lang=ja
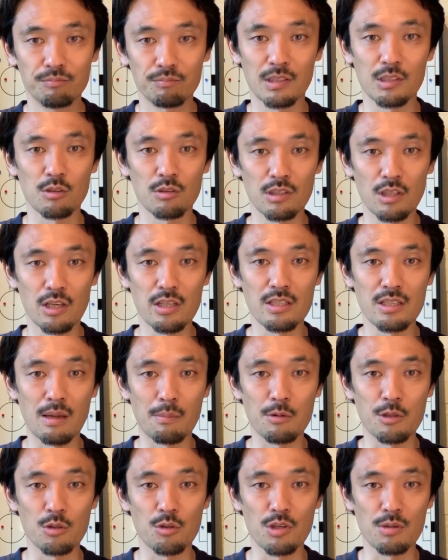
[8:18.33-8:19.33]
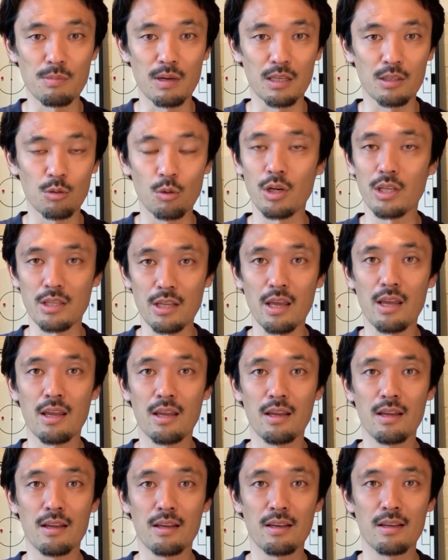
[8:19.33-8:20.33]
まあ、そんなインタビューを今取れて、
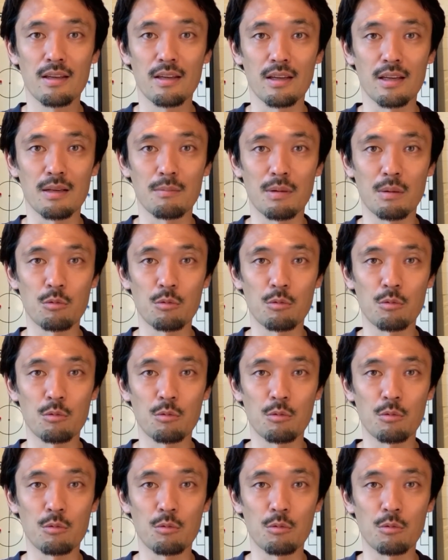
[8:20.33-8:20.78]
えー、